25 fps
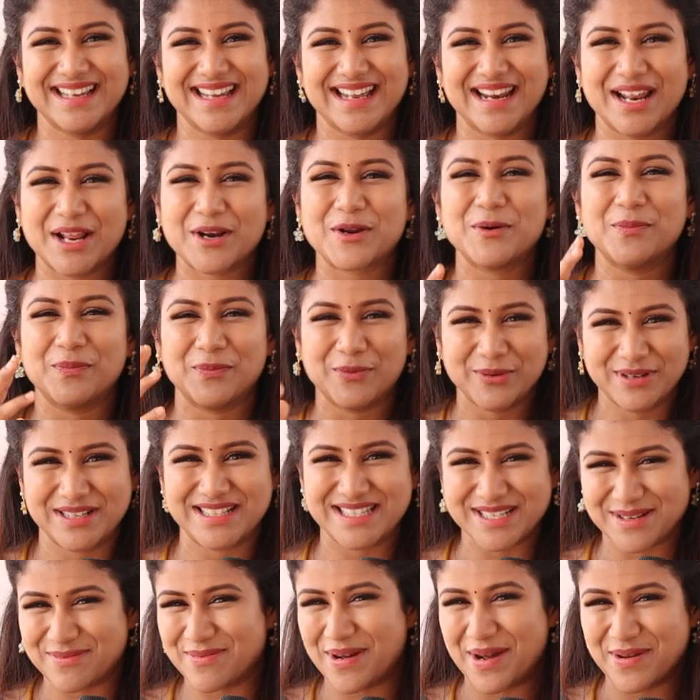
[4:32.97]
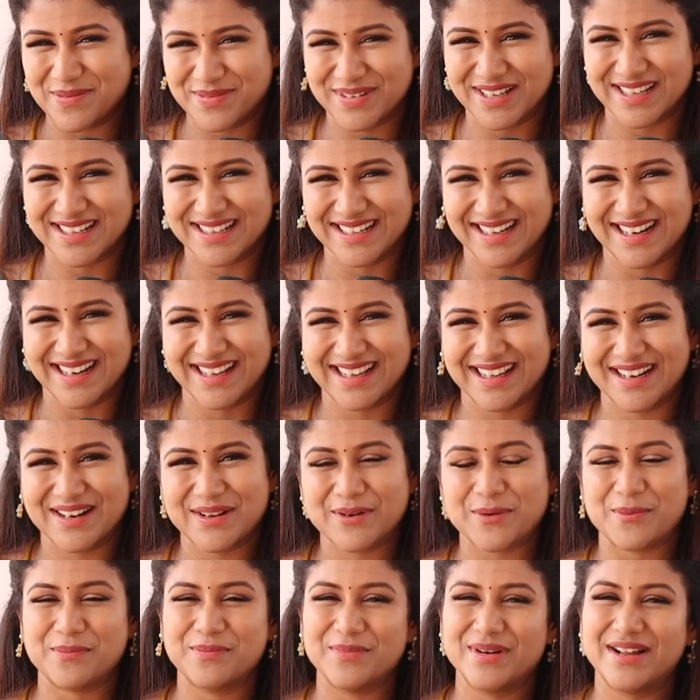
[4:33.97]
எல்லாருக்கும் பிடிச்ச மாமியார்னு
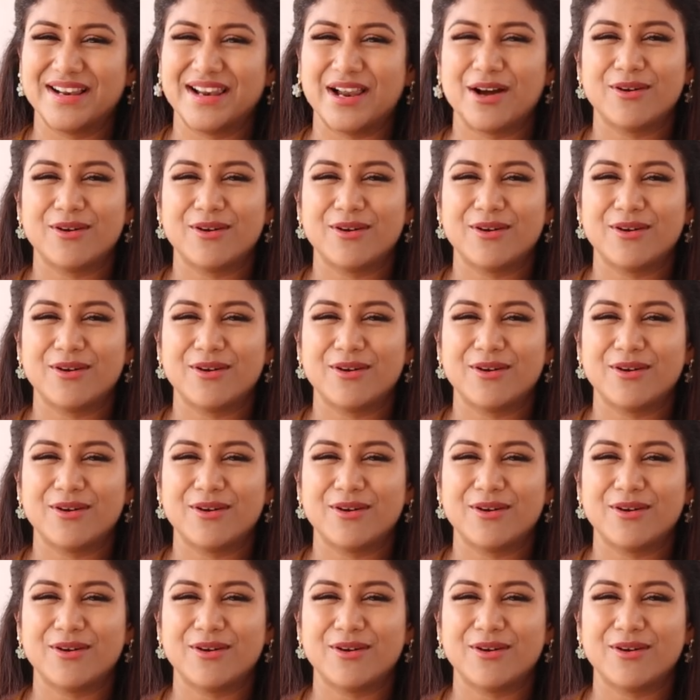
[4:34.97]
நினைக்கிறேன் ரொம்ப